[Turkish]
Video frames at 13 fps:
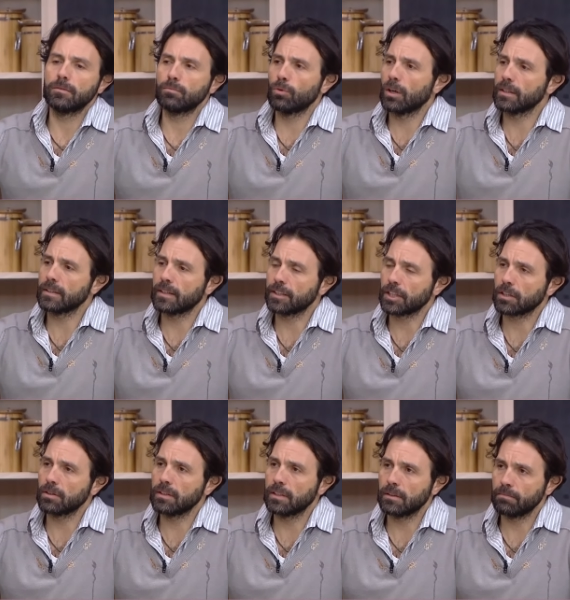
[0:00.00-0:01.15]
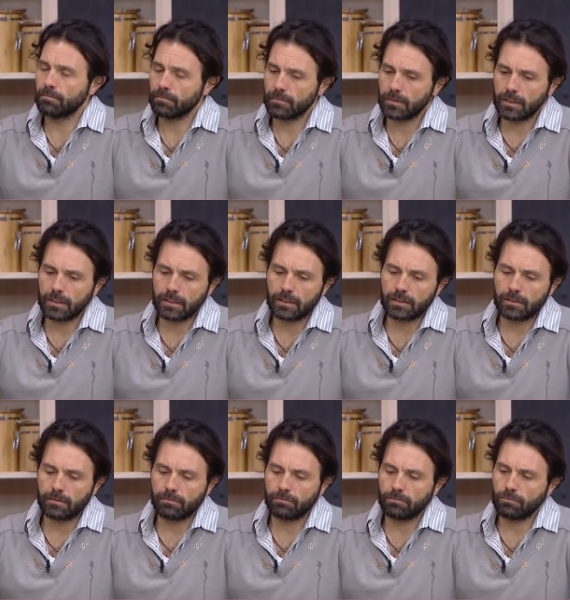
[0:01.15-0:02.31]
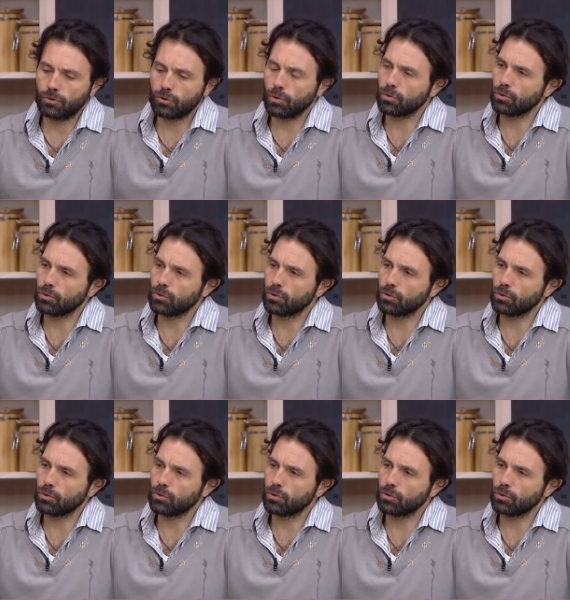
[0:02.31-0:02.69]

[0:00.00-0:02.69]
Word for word: bu arada teşekkür ederim. Ee, çok